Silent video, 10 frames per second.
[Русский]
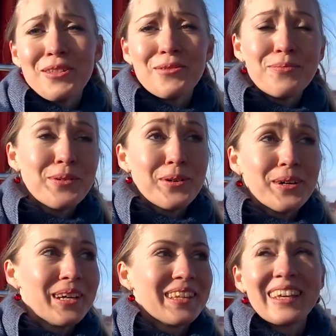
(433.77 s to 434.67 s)

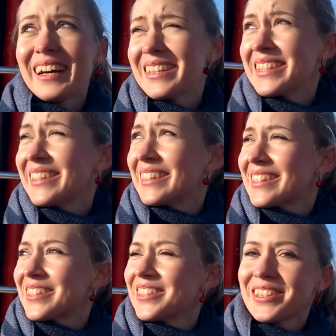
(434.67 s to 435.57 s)
голубое, ясно,
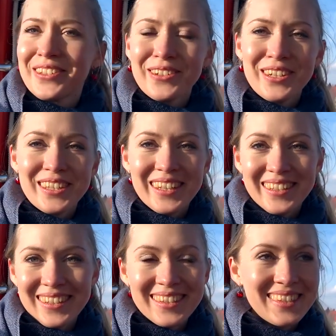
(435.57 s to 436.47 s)
солнце уже
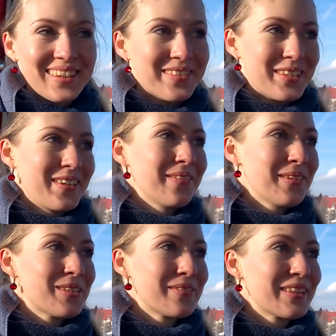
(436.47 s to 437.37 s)
садится, а все
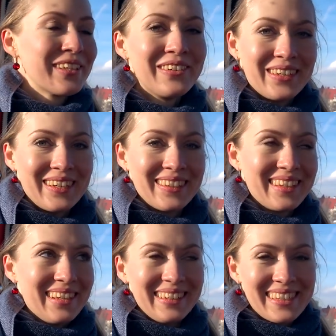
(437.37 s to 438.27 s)
равно светло и
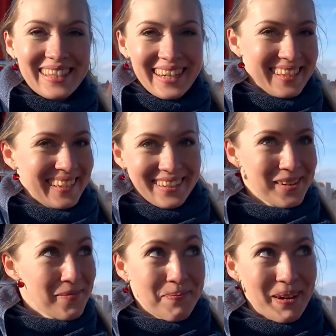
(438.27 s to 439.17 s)
как-то настроение
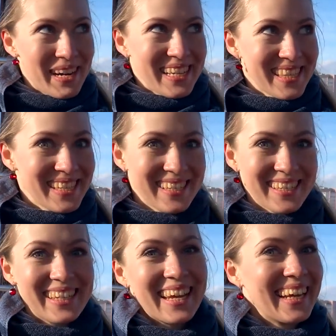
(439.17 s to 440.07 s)
такое
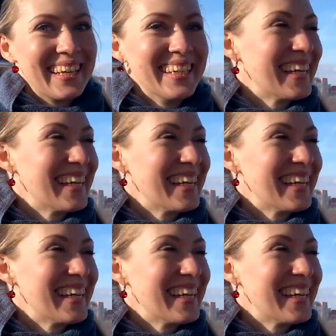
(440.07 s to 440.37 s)
праздничное.